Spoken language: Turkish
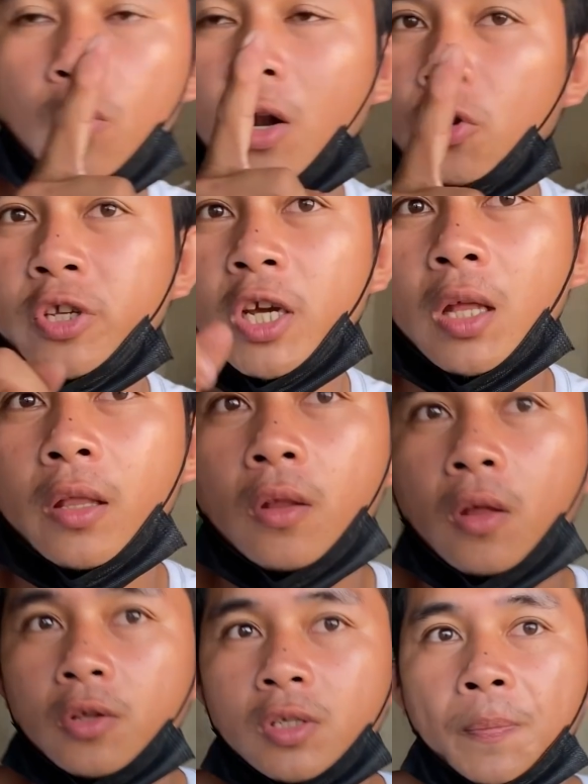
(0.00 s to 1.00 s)
one, one,
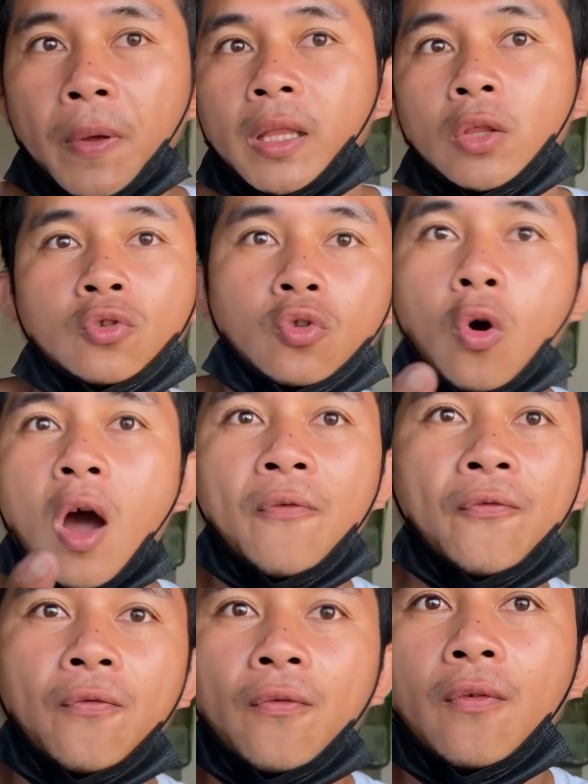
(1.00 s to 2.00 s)
one chicken.
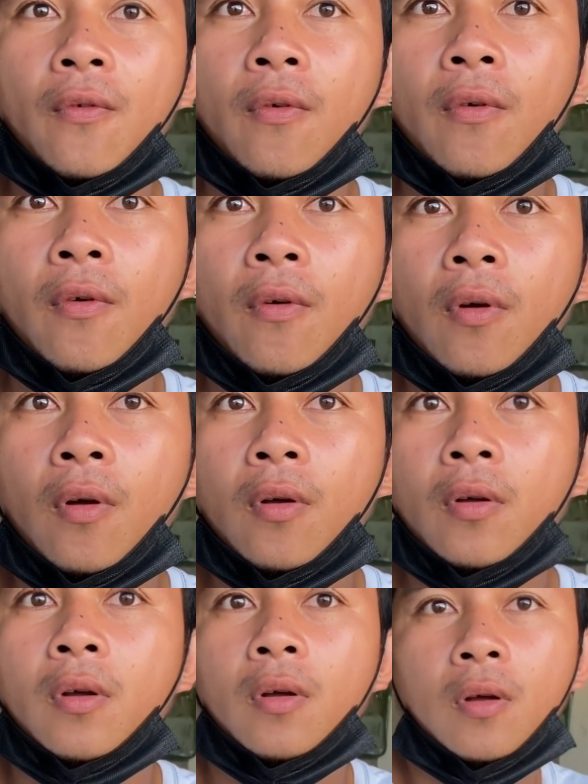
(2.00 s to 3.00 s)
One chicken,
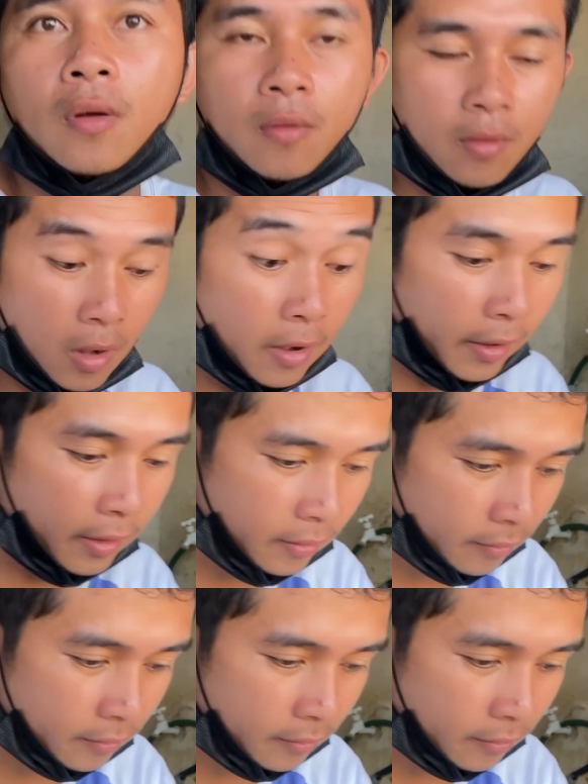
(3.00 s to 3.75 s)
two help. Okay.